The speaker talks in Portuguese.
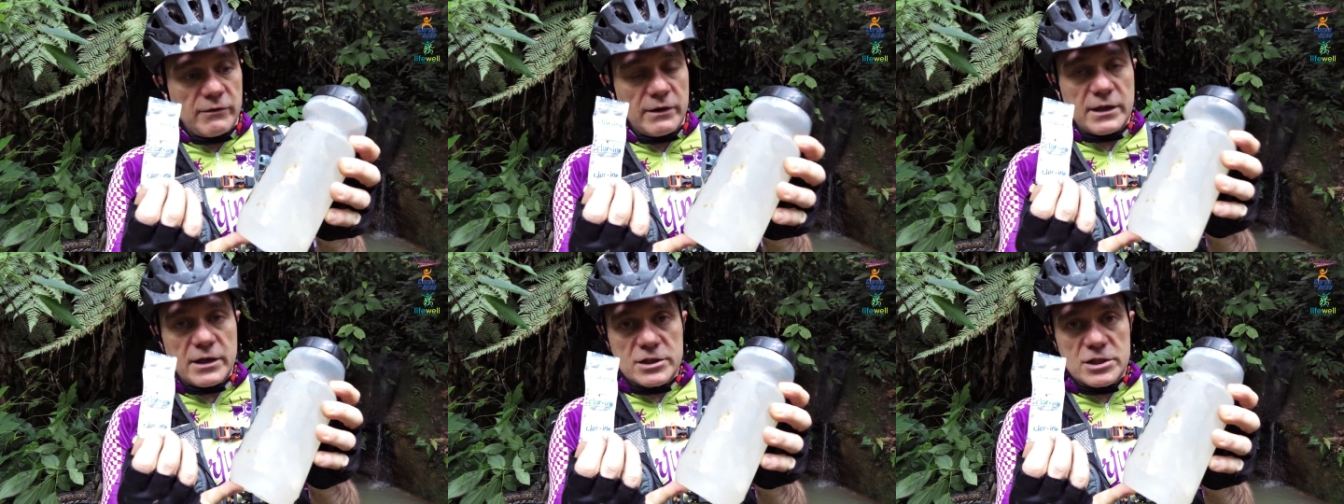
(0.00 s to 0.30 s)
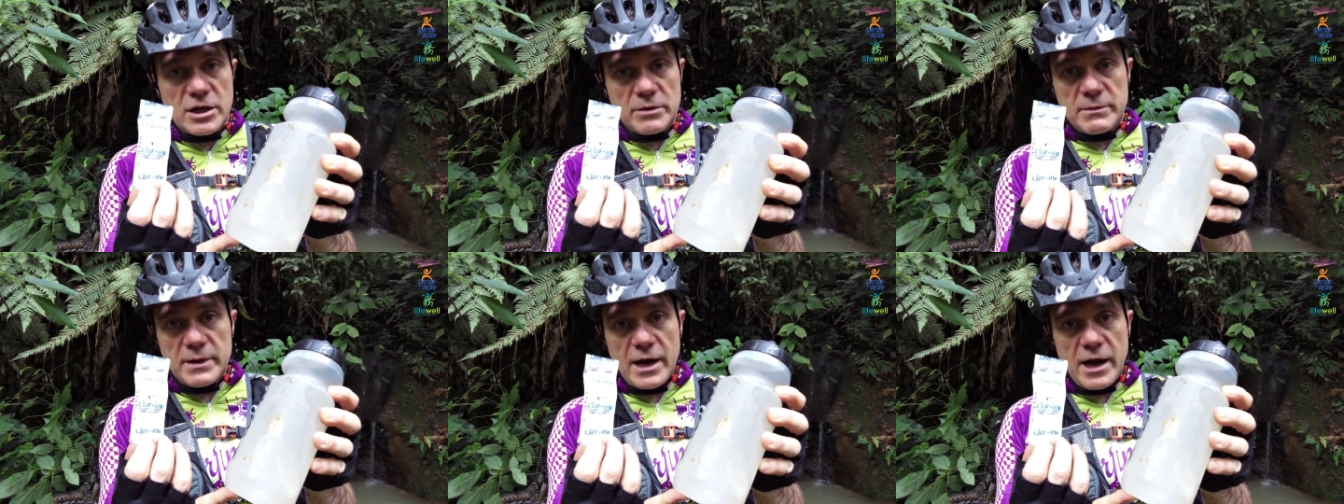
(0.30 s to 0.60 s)
vai
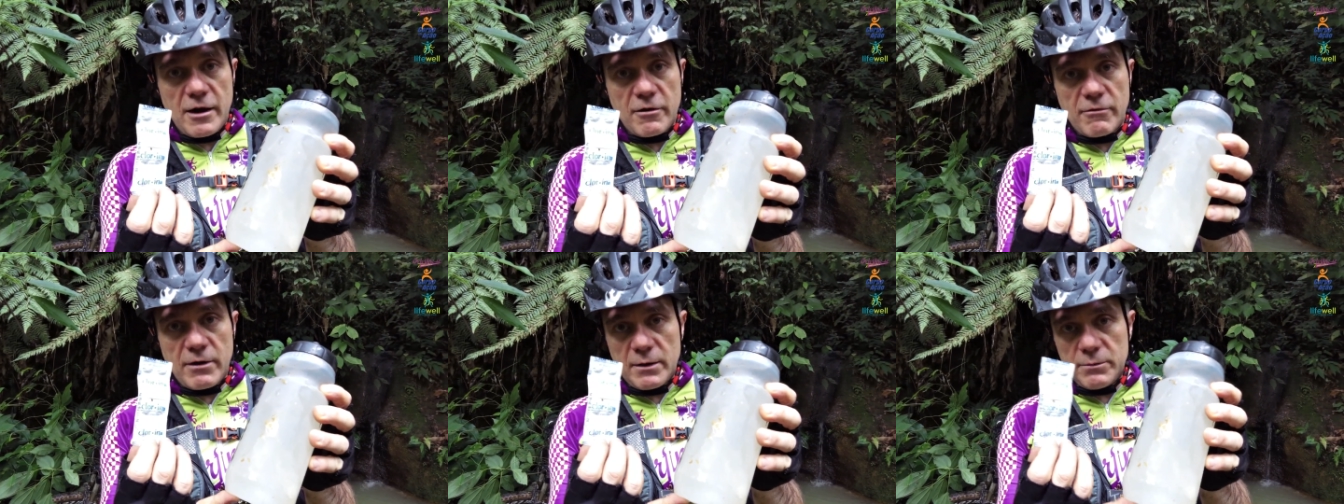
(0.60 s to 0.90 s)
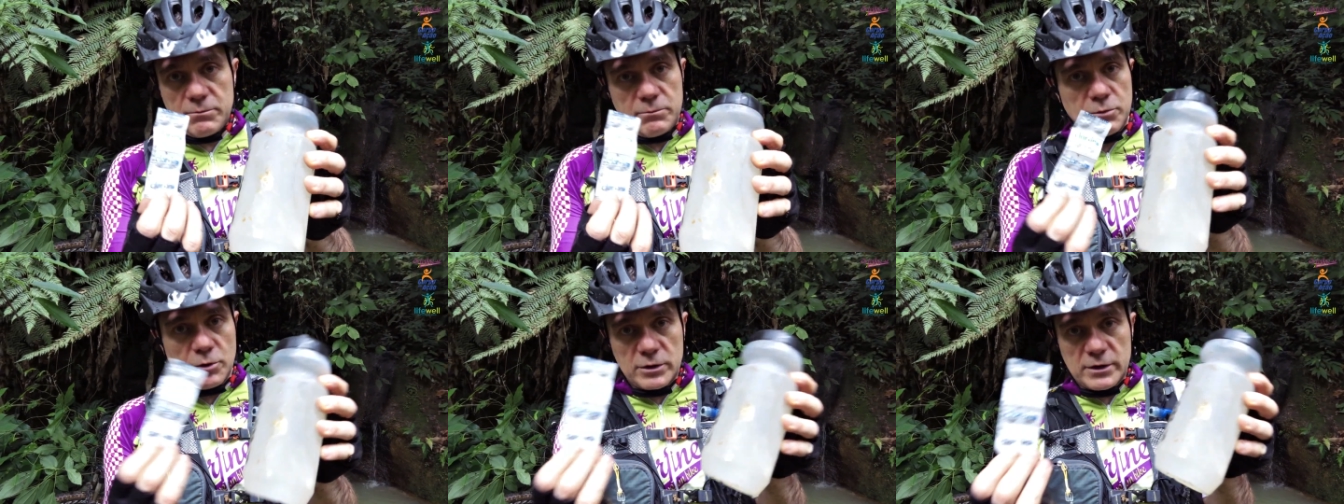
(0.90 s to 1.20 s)
deixar minha água
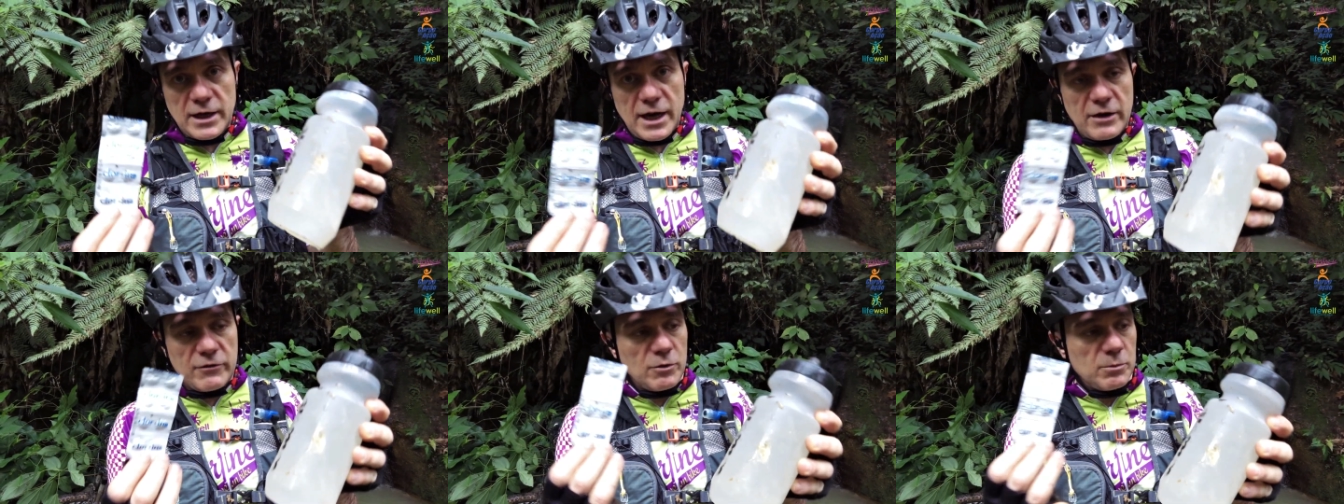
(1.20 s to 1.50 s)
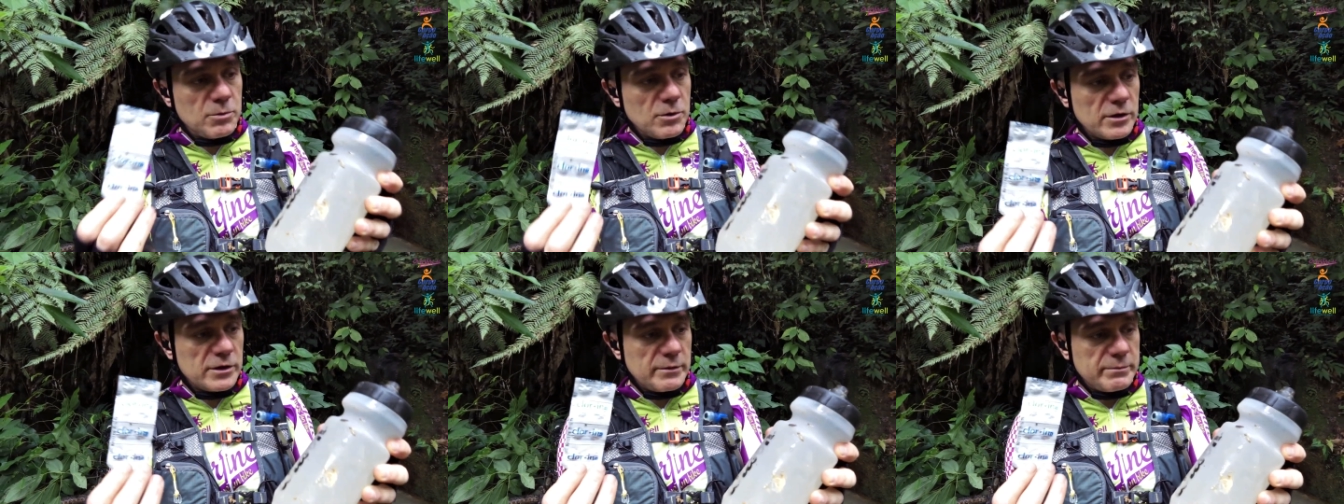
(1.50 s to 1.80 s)
potável,
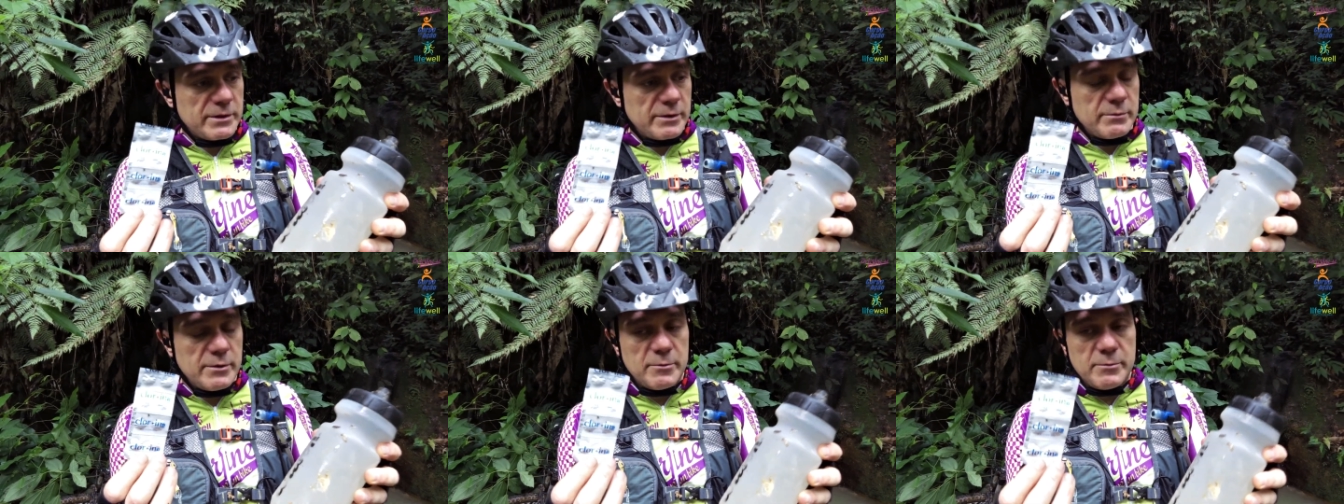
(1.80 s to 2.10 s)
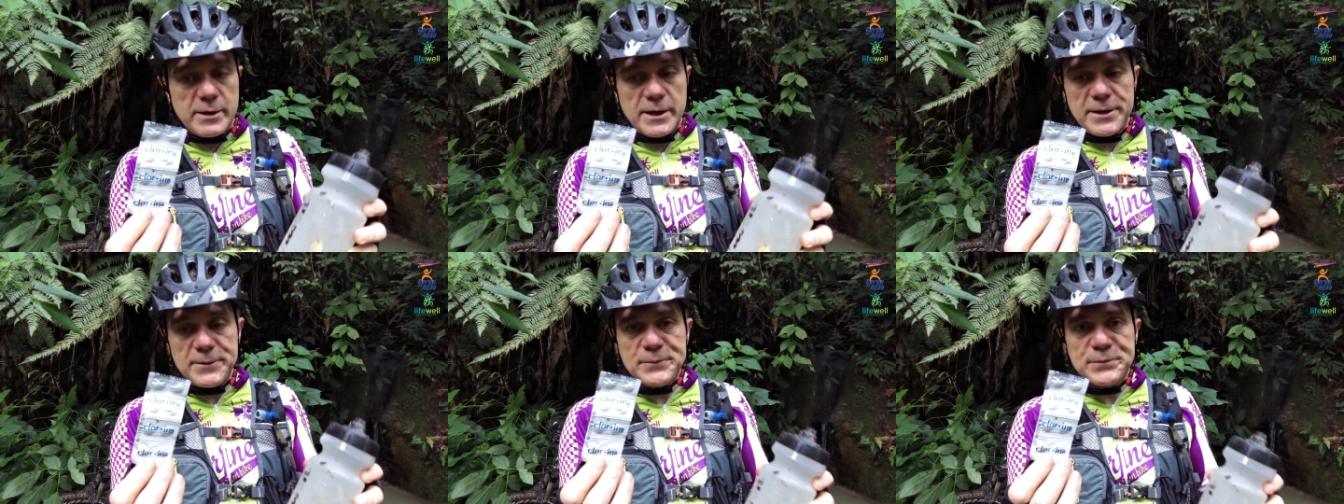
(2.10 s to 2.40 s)
pronta para
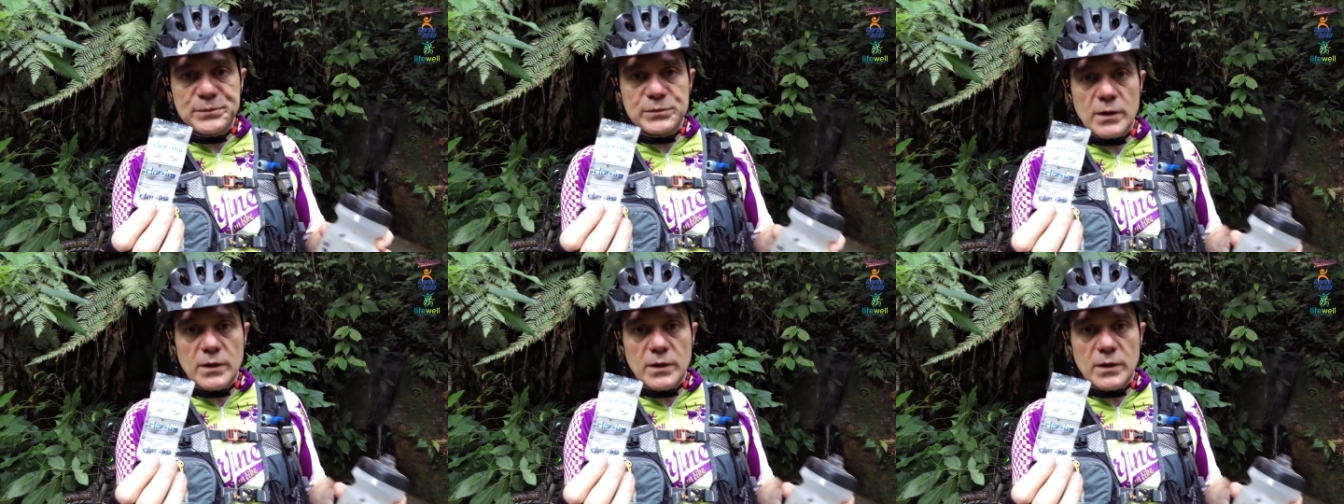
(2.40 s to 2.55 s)
beber.